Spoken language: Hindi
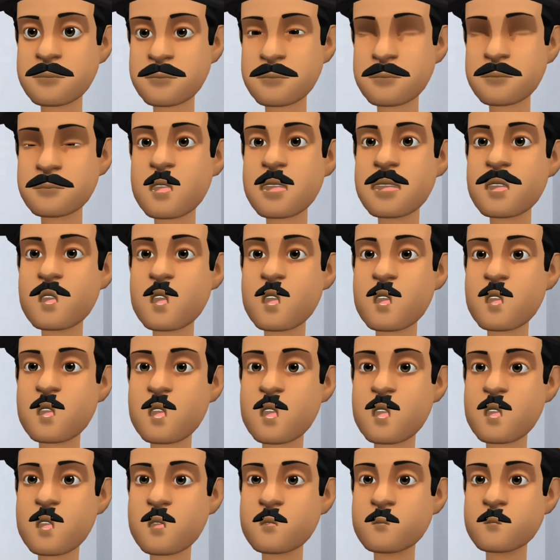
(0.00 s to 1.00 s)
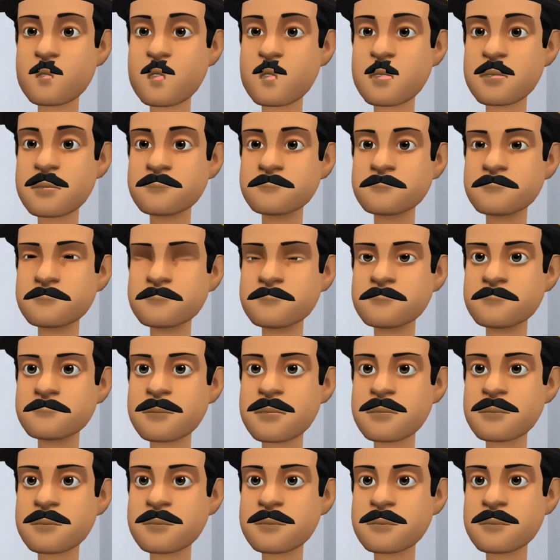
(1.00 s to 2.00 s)
पर ये तो यहीं पे खड़ा
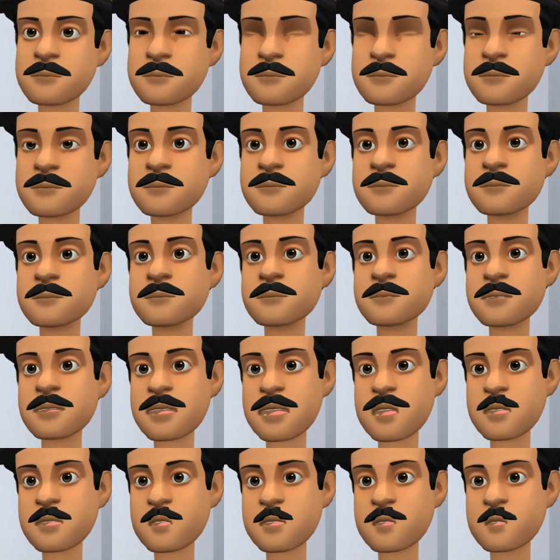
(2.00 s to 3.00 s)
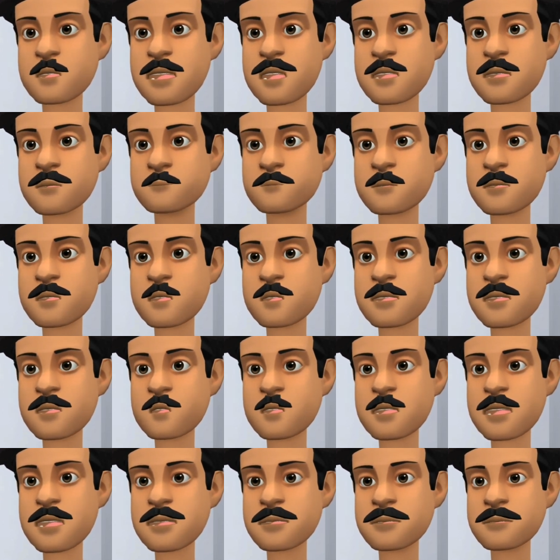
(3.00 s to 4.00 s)
है इसका
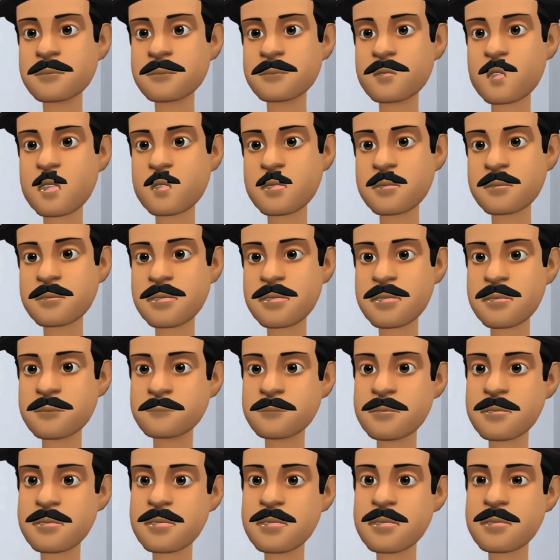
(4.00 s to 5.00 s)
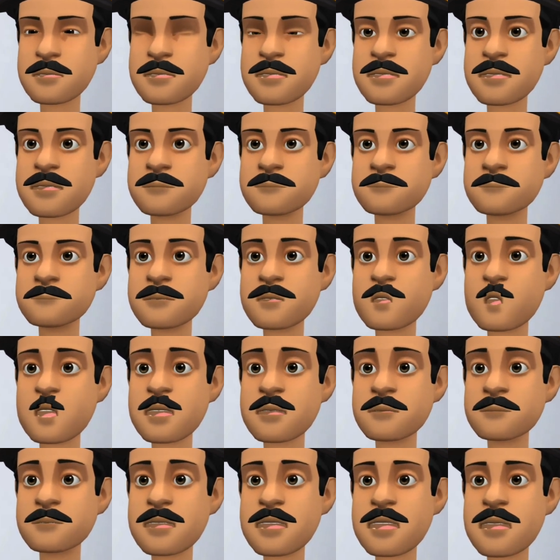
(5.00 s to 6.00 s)
मतलब इसने कांच तो नहीं
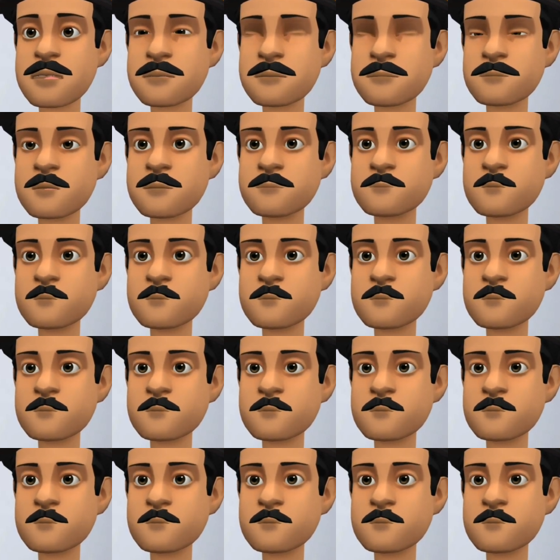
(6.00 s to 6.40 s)
फोड़ी होगी